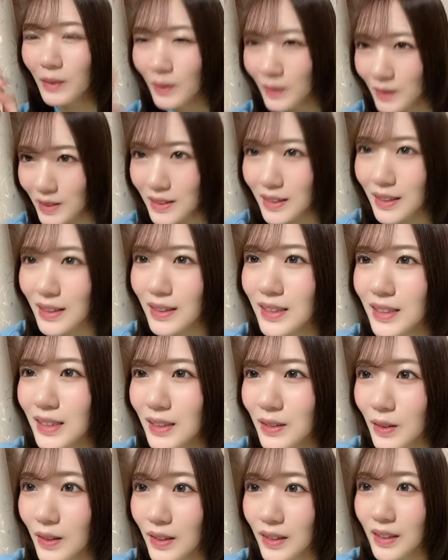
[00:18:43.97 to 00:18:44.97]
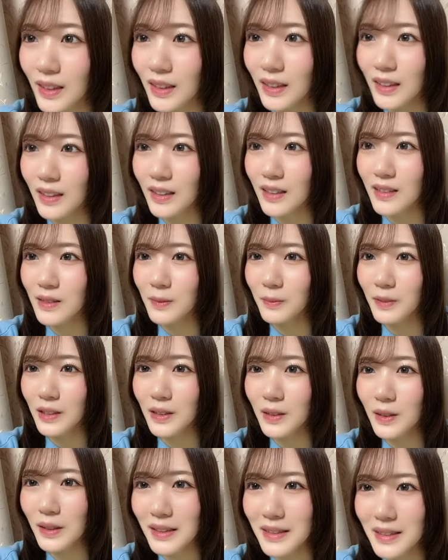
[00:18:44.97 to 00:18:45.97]
そして1位の方かずま
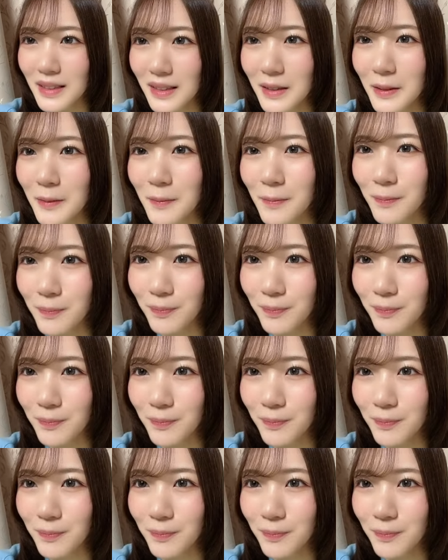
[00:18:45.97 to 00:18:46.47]
ゆげさん